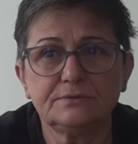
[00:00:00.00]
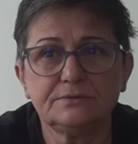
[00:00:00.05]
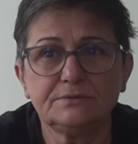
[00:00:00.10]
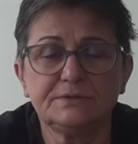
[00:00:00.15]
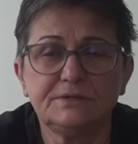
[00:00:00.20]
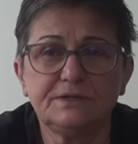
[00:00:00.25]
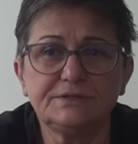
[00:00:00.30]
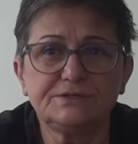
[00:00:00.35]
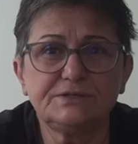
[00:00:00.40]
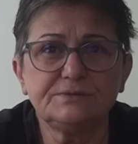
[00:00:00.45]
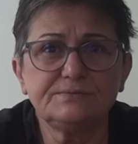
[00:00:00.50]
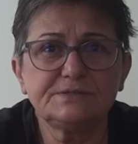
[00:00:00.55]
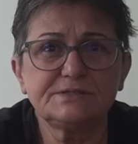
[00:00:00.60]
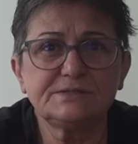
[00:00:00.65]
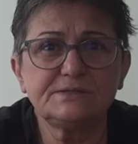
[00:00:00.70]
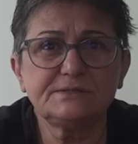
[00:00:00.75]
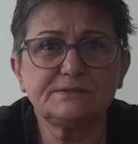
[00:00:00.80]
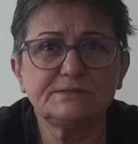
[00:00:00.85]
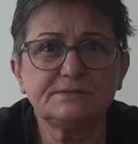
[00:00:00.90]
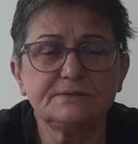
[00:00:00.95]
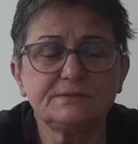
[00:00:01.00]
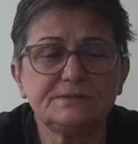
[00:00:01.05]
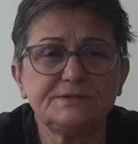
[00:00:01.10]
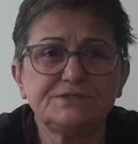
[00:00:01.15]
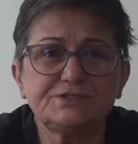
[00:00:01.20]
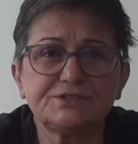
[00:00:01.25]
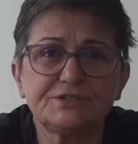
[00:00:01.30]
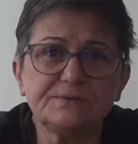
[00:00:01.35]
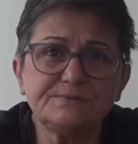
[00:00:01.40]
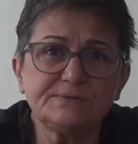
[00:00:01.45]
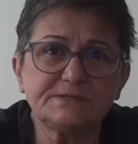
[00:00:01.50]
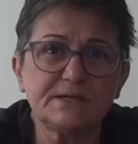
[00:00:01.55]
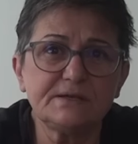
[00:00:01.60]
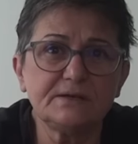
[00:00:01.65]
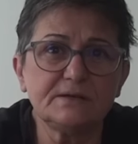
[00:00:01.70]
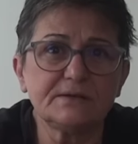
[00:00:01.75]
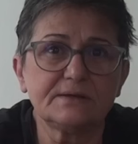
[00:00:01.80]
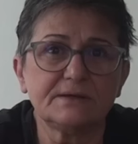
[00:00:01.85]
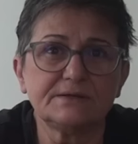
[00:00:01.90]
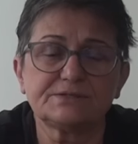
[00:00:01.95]
Geçimsiz hiç
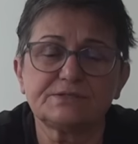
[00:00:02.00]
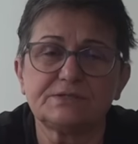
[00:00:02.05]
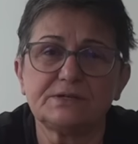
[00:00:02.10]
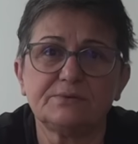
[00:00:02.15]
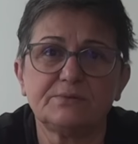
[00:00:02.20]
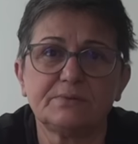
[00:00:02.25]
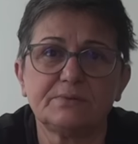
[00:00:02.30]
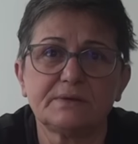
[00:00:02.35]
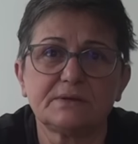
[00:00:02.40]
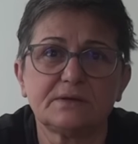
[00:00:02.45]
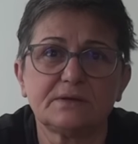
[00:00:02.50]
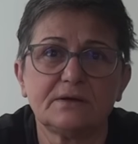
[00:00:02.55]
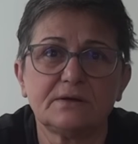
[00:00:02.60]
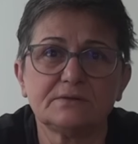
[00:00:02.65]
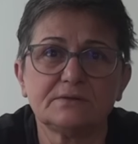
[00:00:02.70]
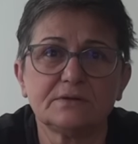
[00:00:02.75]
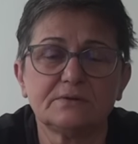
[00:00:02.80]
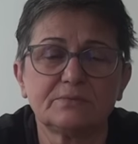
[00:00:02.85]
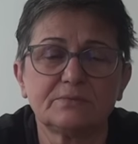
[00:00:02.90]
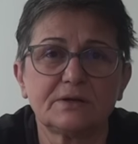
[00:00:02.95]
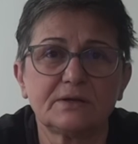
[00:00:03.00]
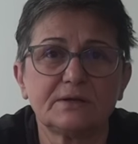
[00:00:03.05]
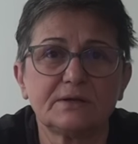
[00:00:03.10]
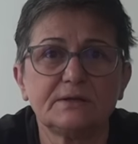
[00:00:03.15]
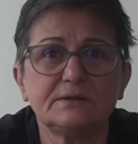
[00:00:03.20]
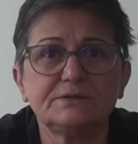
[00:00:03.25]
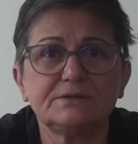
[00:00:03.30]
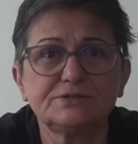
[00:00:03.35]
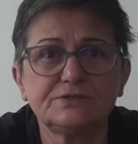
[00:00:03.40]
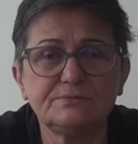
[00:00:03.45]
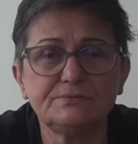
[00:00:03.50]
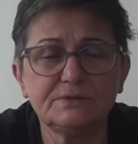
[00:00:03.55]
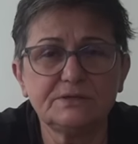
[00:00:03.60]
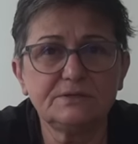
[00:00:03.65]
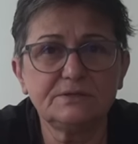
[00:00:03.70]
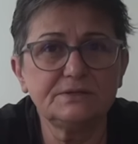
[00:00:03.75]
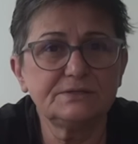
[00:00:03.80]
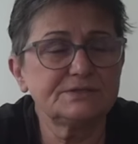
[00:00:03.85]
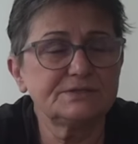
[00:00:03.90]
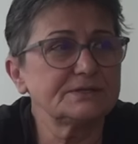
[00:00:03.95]
kimseyle geçinememek anlamına gelir. Şimdi
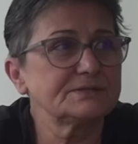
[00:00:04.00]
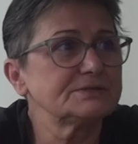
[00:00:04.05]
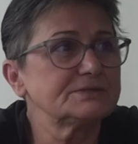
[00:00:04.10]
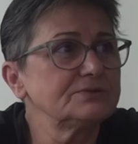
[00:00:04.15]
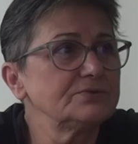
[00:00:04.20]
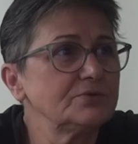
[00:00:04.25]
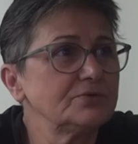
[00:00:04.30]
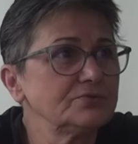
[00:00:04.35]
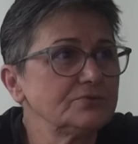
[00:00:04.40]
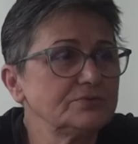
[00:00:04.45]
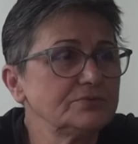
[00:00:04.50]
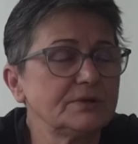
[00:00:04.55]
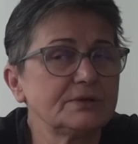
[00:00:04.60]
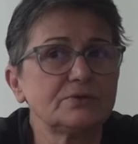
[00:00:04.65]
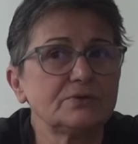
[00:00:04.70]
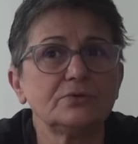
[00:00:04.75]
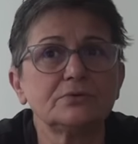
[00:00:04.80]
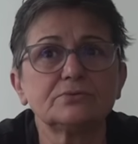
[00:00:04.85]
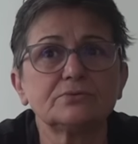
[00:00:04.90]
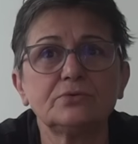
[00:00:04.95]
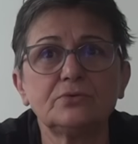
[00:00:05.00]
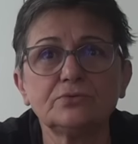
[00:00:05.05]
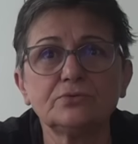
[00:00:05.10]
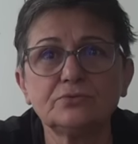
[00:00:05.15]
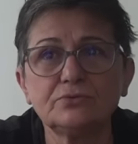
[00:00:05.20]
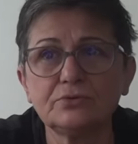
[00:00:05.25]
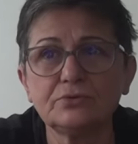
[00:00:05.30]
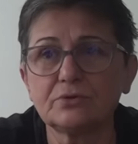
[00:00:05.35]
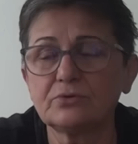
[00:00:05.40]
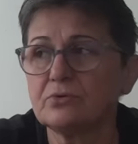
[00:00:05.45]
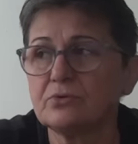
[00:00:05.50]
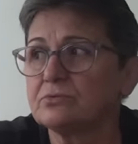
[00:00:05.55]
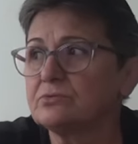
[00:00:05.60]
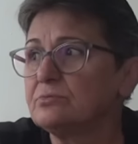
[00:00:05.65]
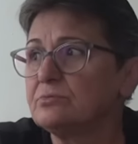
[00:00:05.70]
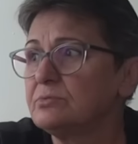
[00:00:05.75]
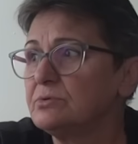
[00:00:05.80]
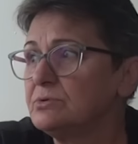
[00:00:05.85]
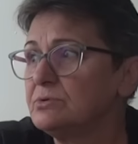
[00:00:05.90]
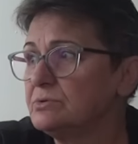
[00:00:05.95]
diyeceksin onunla ne oldu, onunla ne
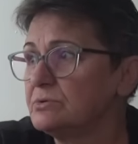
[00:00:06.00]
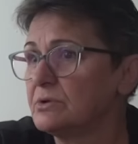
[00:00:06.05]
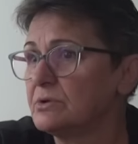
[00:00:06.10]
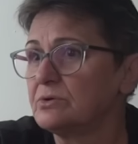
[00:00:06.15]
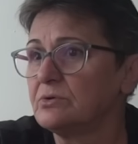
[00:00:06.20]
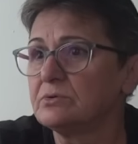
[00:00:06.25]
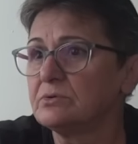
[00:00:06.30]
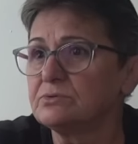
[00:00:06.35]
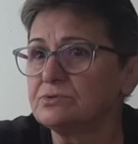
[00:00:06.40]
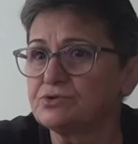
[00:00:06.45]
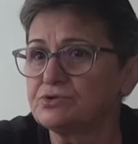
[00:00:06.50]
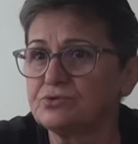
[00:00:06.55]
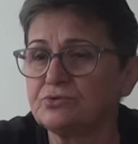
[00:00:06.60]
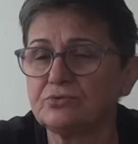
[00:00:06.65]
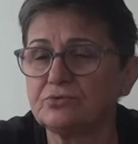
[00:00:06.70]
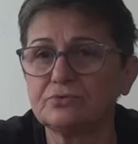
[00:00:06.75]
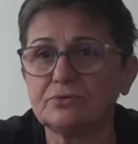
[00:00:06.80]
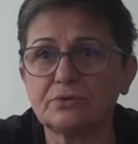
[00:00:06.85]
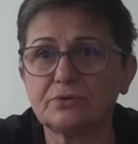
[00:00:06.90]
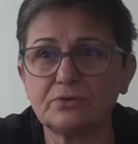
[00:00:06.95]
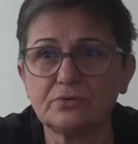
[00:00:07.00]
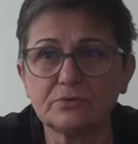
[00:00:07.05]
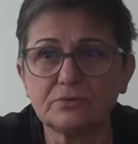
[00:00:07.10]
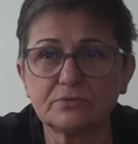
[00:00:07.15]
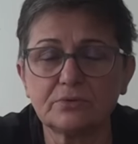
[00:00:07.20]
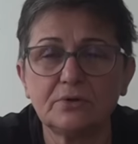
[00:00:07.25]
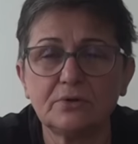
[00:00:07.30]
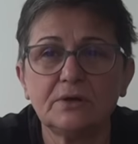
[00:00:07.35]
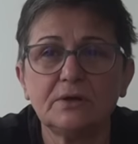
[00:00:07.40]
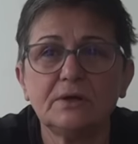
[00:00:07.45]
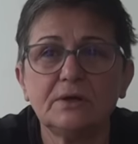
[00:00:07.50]
oldu, bununla ne oldu, şununla ne oldu.